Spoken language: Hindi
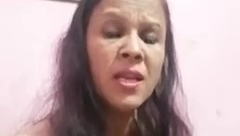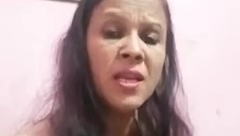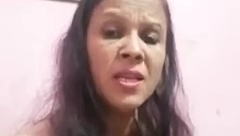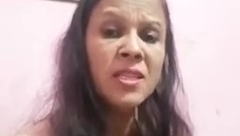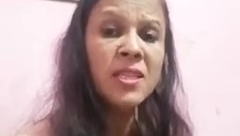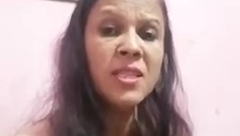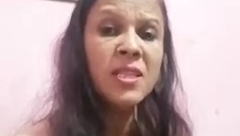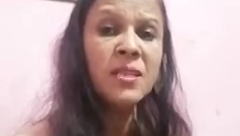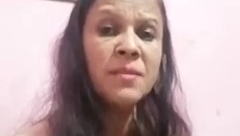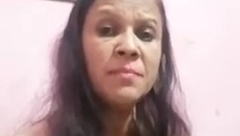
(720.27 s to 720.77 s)

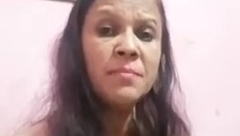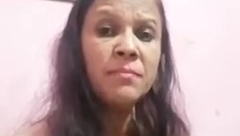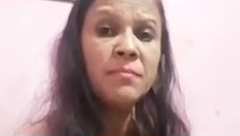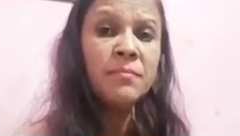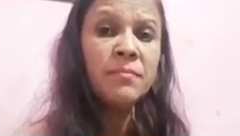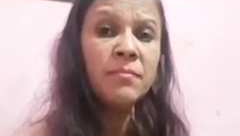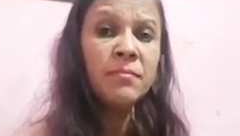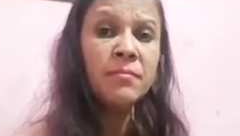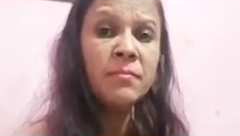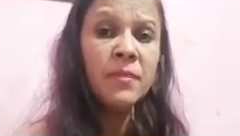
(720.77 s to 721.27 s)
इसी
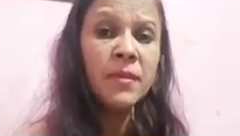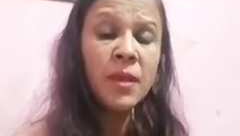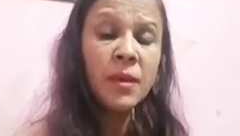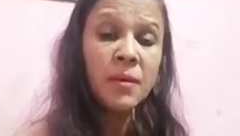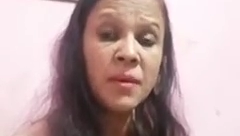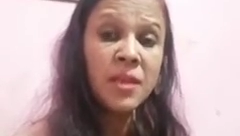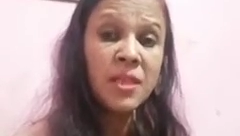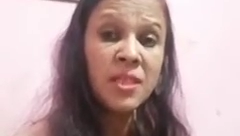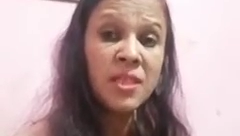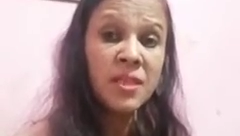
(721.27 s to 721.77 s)

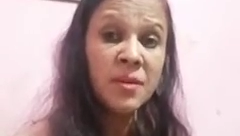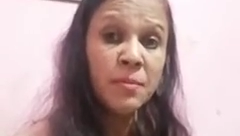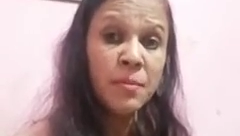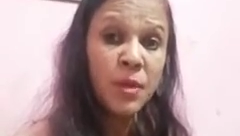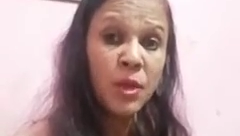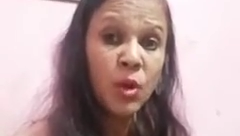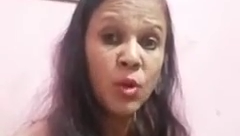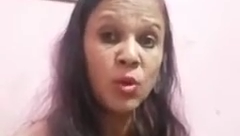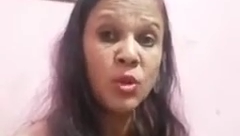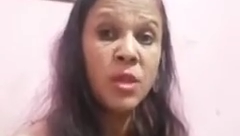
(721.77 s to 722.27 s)
इसी
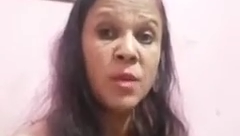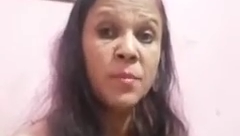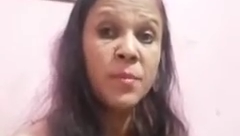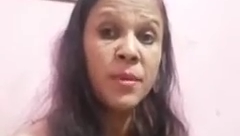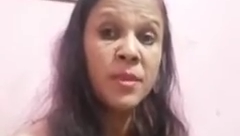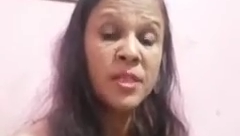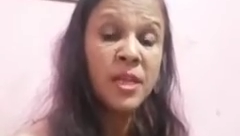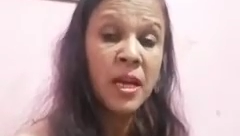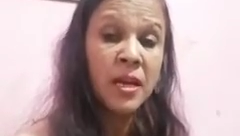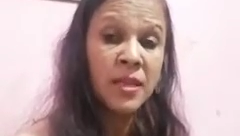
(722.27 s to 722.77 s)
विरोधी
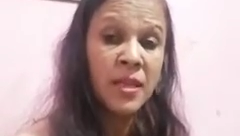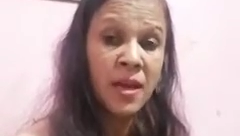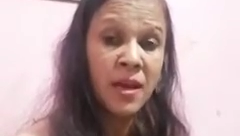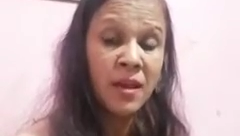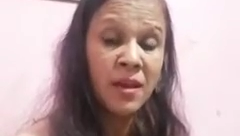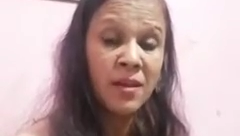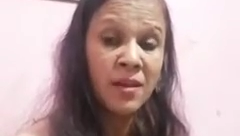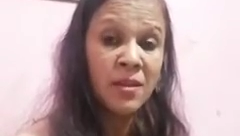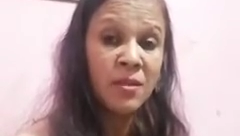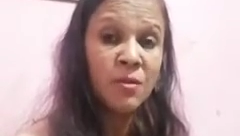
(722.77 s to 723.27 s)

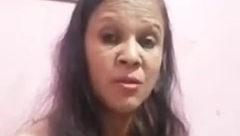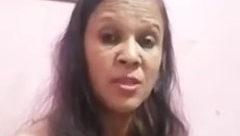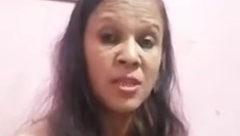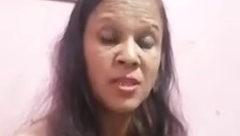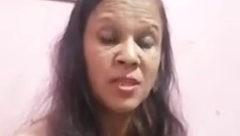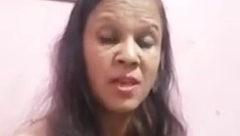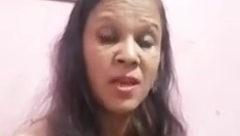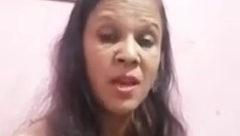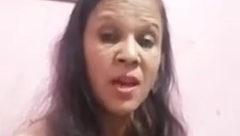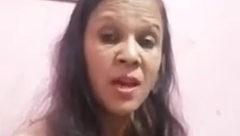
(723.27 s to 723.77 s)
विचारधारा की वजह
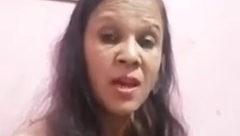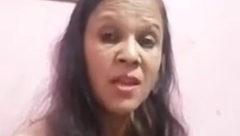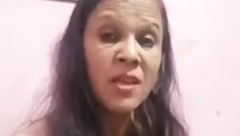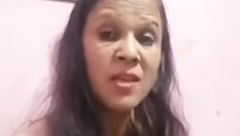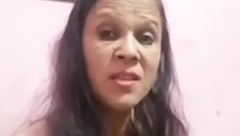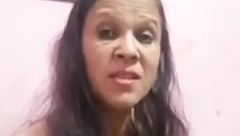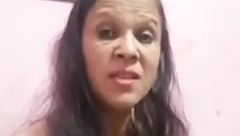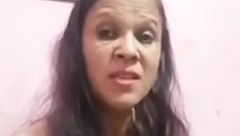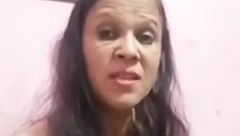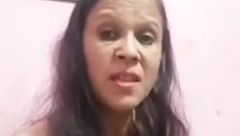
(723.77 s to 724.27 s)
से
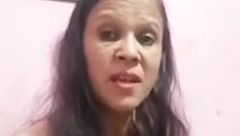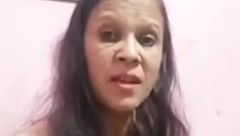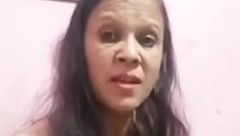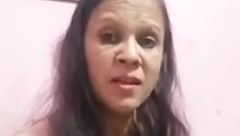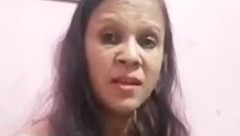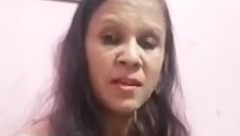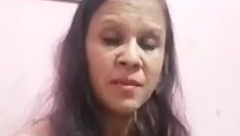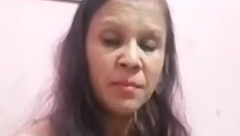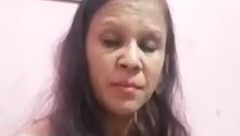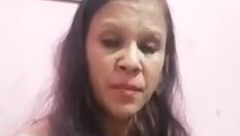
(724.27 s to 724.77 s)
इसी
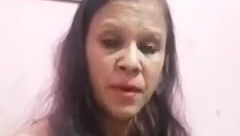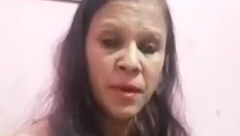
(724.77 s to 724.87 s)
तरह की